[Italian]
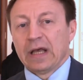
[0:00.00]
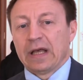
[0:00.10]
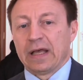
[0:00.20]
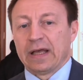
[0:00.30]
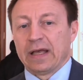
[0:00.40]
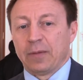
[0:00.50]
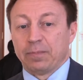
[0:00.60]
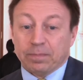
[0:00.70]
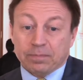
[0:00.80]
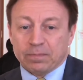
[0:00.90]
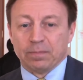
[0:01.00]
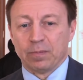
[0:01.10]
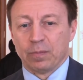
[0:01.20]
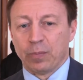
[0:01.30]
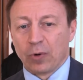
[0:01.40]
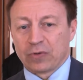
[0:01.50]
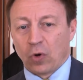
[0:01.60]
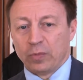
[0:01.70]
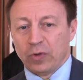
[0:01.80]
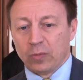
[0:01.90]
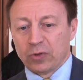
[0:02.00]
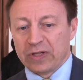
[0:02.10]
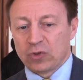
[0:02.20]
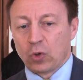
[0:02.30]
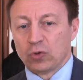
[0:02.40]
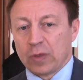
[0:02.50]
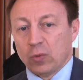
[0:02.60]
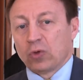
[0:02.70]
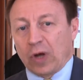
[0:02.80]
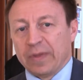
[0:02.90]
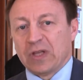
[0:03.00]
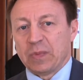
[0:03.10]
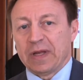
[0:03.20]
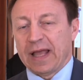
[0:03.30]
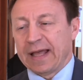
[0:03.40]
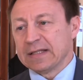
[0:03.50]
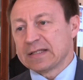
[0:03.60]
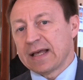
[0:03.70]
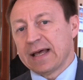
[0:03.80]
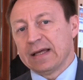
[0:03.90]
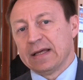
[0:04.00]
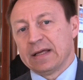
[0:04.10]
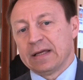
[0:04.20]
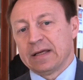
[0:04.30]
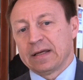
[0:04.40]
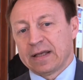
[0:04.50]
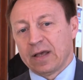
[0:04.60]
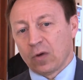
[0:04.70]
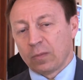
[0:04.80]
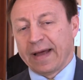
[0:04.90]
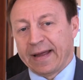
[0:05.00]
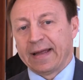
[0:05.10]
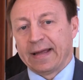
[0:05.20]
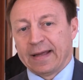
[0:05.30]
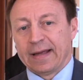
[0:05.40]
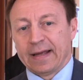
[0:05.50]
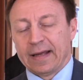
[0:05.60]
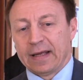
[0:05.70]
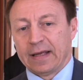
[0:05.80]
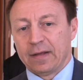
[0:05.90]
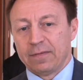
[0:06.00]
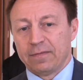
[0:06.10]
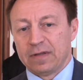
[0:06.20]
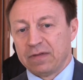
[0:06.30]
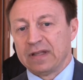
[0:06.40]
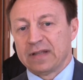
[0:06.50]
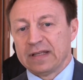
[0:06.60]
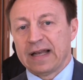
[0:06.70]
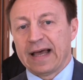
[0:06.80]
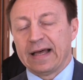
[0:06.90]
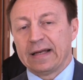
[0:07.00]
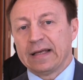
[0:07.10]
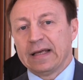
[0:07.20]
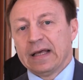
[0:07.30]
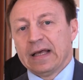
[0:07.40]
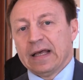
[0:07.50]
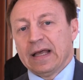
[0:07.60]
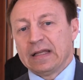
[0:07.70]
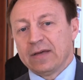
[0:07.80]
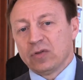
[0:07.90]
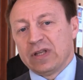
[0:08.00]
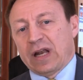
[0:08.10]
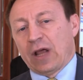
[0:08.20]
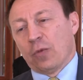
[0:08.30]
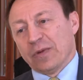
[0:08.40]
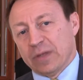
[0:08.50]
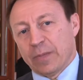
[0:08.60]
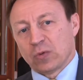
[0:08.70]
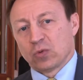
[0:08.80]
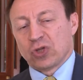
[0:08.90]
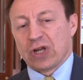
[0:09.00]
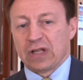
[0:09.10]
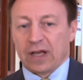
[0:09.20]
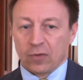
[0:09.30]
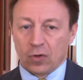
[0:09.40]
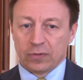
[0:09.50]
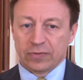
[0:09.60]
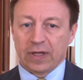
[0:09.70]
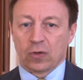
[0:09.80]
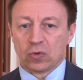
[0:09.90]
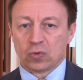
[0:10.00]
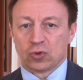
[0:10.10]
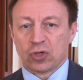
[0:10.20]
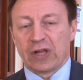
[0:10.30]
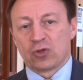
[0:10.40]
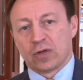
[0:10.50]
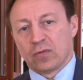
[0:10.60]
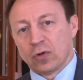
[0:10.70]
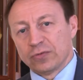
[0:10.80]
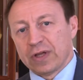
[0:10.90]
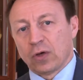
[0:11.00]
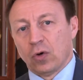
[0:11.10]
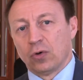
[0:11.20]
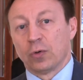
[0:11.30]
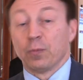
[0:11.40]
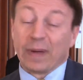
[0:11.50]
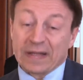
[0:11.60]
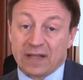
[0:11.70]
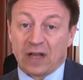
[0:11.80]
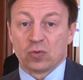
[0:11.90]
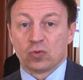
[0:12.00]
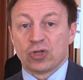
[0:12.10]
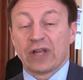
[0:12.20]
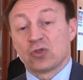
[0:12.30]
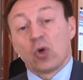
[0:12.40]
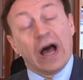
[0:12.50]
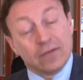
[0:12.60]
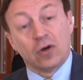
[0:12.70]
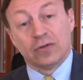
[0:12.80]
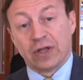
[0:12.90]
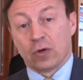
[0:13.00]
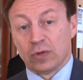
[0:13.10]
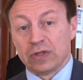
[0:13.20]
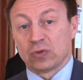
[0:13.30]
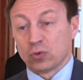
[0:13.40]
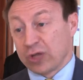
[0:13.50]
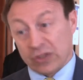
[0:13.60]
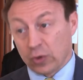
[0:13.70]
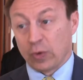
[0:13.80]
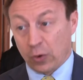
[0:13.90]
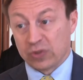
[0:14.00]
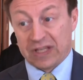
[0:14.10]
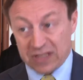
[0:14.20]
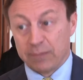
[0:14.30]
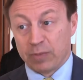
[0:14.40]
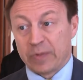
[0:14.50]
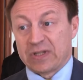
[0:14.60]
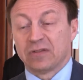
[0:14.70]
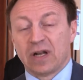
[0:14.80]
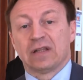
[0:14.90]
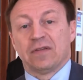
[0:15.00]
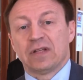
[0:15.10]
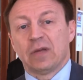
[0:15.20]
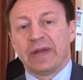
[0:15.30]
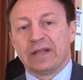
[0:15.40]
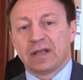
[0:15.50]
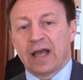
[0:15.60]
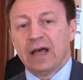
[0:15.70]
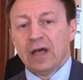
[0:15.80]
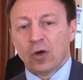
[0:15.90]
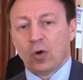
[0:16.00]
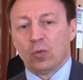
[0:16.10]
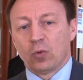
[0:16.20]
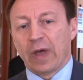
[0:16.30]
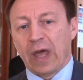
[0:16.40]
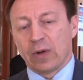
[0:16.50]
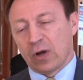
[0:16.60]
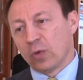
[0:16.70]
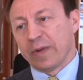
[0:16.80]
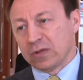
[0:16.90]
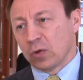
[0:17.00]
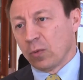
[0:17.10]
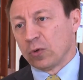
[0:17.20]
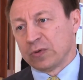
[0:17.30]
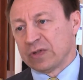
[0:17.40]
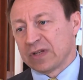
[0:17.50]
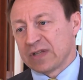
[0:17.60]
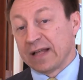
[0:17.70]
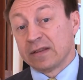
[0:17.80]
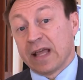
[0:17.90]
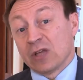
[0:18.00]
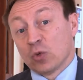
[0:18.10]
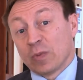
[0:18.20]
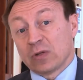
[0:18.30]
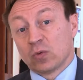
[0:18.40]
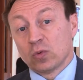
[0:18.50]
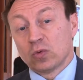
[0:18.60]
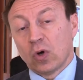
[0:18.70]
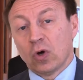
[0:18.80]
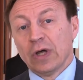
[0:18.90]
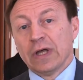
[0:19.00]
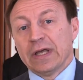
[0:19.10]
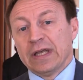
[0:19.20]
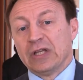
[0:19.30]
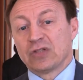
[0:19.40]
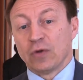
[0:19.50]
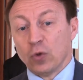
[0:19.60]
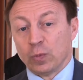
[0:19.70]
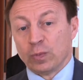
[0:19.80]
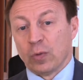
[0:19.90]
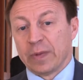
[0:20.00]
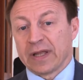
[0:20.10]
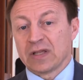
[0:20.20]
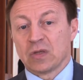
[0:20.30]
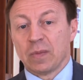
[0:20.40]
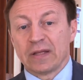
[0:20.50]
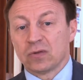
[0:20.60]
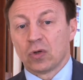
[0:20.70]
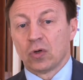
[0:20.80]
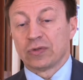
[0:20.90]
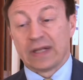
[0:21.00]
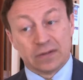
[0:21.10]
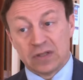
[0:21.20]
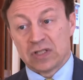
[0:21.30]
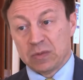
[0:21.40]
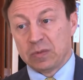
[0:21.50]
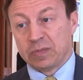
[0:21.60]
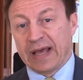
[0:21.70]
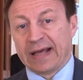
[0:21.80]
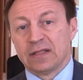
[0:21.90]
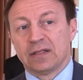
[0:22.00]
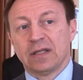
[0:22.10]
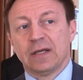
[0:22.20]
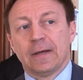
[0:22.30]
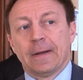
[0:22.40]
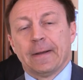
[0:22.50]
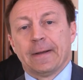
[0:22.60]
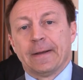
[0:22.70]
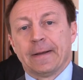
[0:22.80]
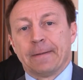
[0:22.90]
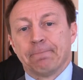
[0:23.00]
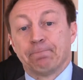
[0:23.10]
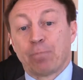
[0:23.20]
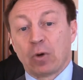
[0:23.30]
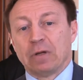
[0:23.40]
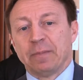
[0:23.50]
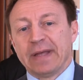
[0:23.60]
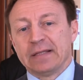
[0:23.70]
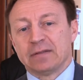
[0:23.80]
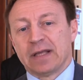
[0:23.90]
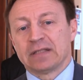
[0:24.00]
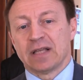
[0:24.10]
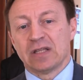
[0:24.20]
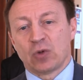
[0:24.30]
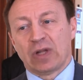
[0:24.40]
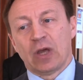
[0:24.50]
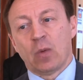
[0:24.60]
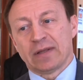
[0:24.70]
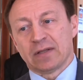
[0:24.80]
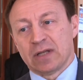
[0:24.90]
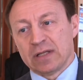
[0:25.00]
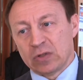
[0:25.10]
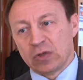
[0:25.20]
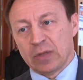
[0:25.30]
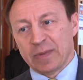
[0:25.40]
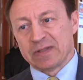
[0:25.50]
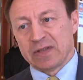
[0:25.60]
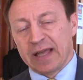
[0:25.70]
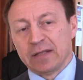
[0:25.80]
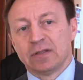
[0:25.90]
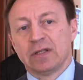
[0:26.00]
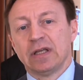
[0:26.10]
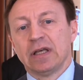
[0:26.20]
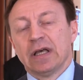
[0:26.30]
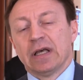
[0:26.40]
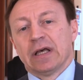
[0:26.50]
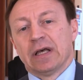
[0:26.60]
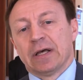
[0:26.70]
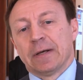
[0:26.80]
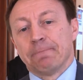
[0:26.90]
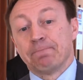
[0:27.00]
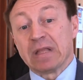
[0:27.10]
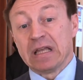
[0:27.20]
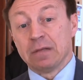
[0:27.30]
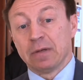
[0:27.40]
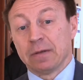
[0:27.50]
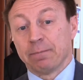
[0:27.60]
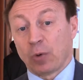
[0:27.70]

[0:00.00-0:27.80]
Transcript: E porterò il mio modesto contributo, la esperienza eh, che ormai è di ventennale e devo dire, come sempre succede, a volte con successo, a volte con un parziale successo, a volte con l'insuccesso, che è una cosa che è sempre presente nell'attività medica, comunque è un argomento molto interessante e soprattutto in sviluppo perché si mettono tantissimi impianti eh, probabilmente senza un'adeguata selezione dei pazienti. Eh, il